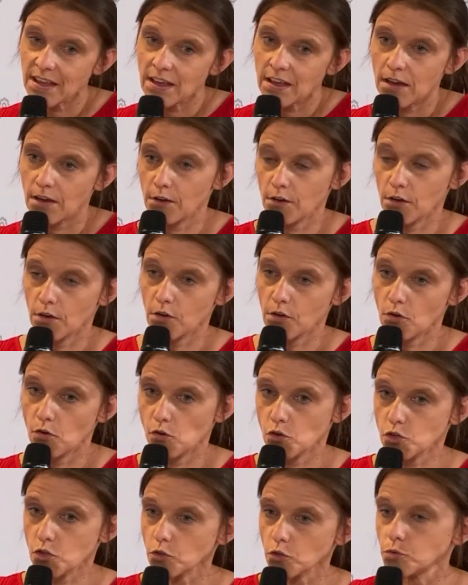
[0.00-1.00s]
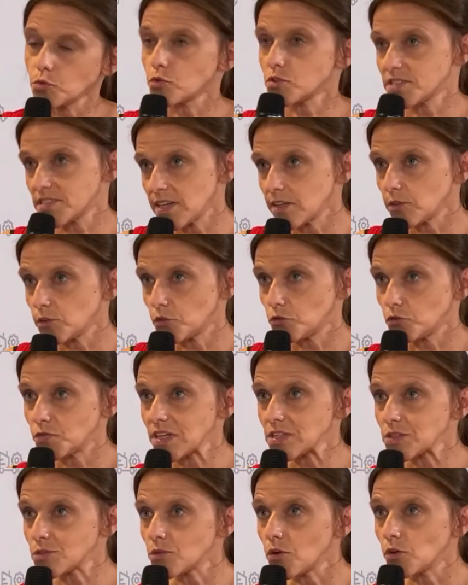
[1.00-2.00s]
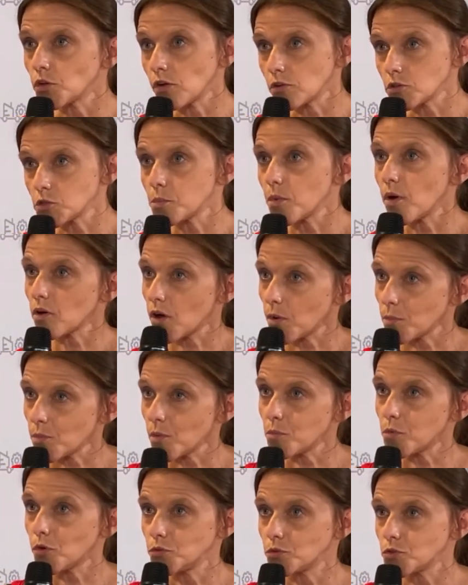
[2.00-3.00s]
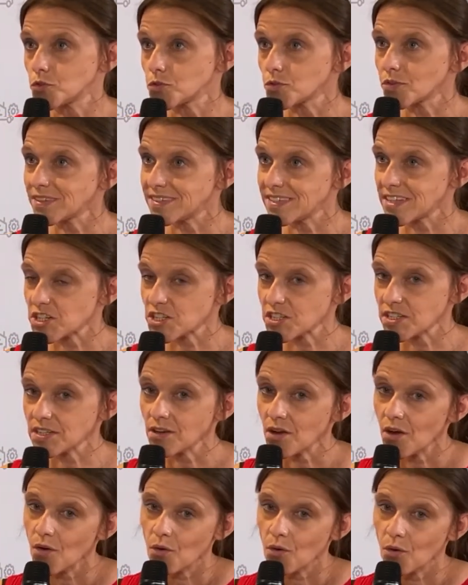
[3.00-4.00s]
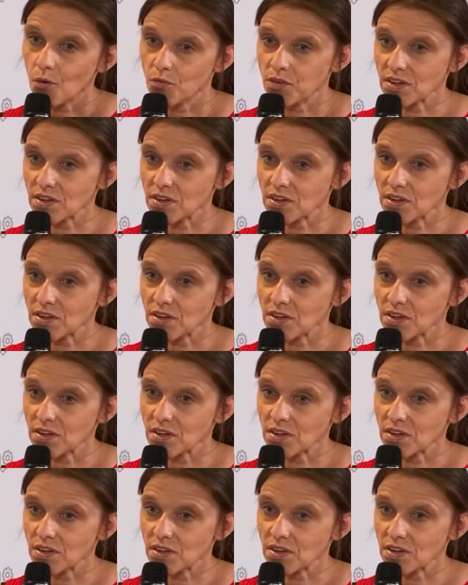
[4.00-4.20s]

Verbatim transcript: Euh, aujourd'hui, on sait que de toute façon, en transport comme en production d'énergie, on va